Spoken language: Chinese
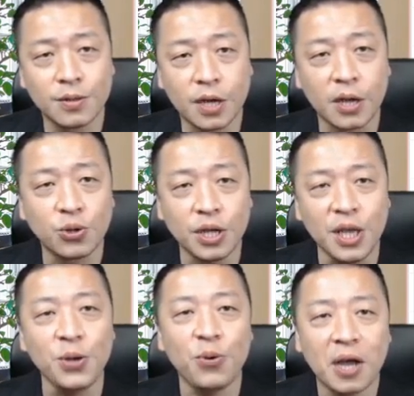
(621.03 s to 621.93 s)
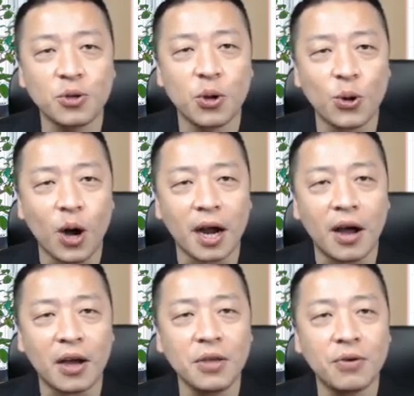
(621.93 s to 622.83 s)
可以说意外状况，
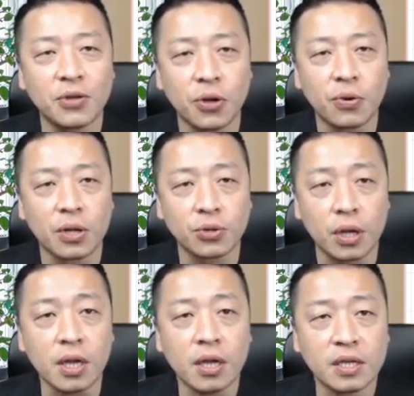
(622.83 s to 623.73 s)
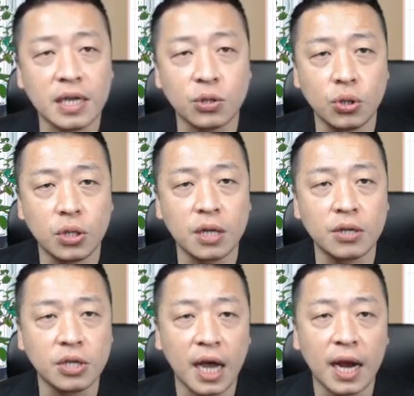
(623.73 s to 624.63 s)
啊，意外状况，所以上去一天
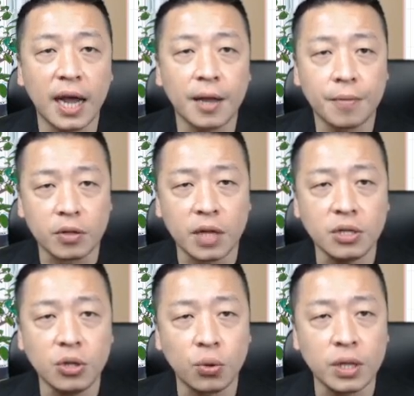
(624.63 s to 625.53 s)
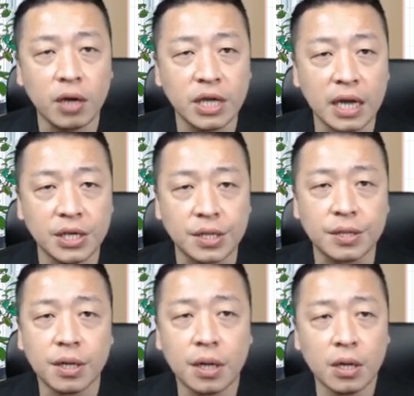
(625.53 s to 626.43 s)
就下来哦，但是又回到箱型，
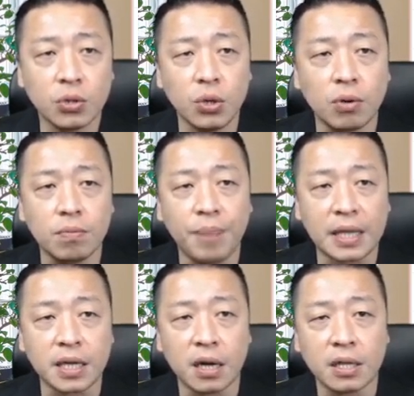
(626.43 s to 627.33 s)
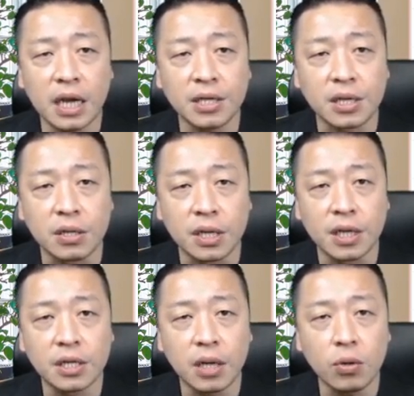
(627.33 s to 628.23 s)
所以我们把整个箱型
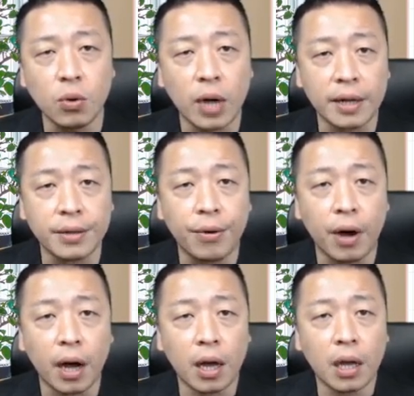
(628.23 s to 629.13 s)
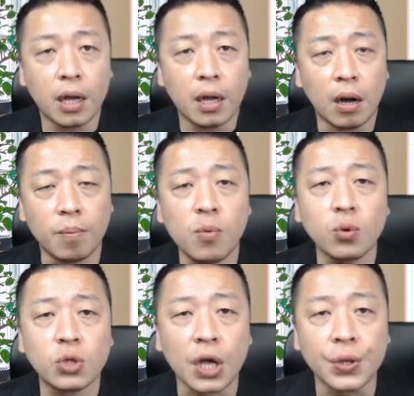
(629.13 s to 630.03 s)
延伸过来的话，哦，
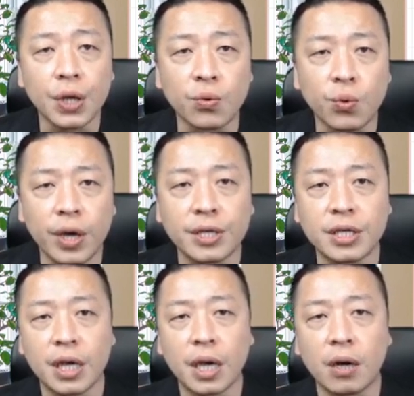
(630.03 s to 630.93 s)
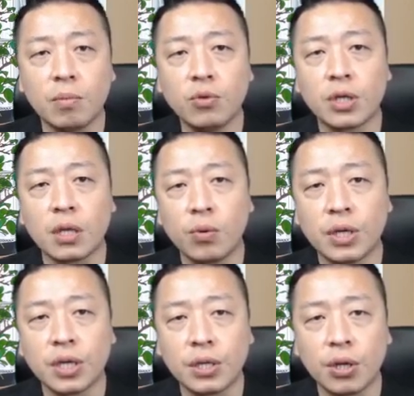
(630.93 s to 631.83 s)
目前的位阶哈，目前的
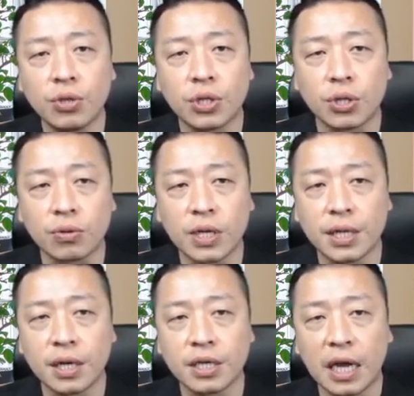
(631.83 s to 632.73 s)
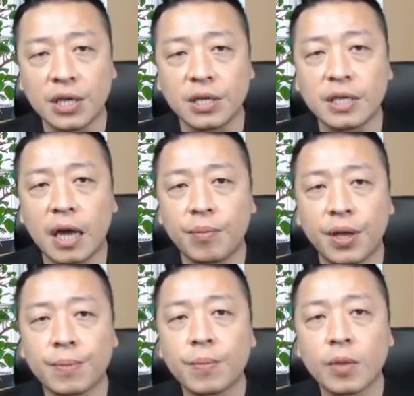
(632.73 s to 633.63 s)
位阶都是守在这个箱型上面